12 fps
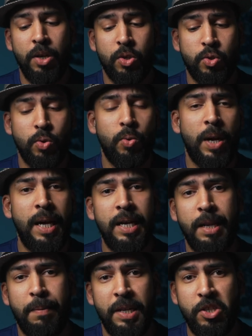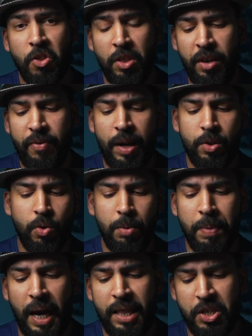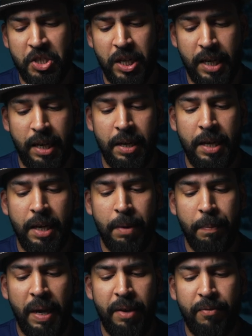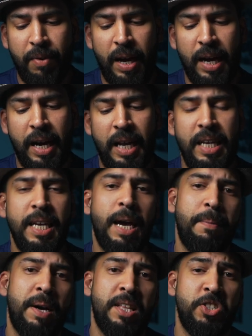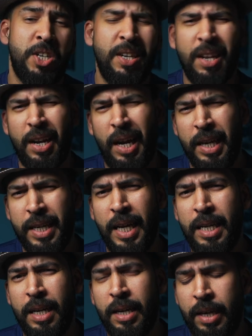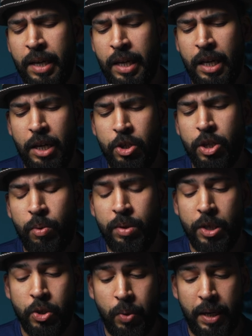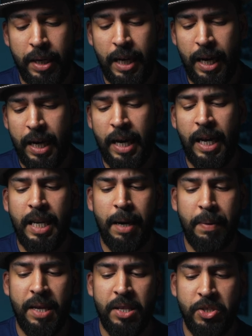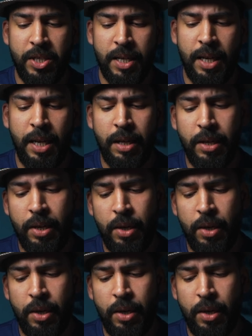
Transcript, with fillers: الصوره لما نجي نضيفها تكون بهذا الشكل ما ينفع اخليها بهذا الشكل راح يقلل الجوده شوي لا خليها بهذا الشكل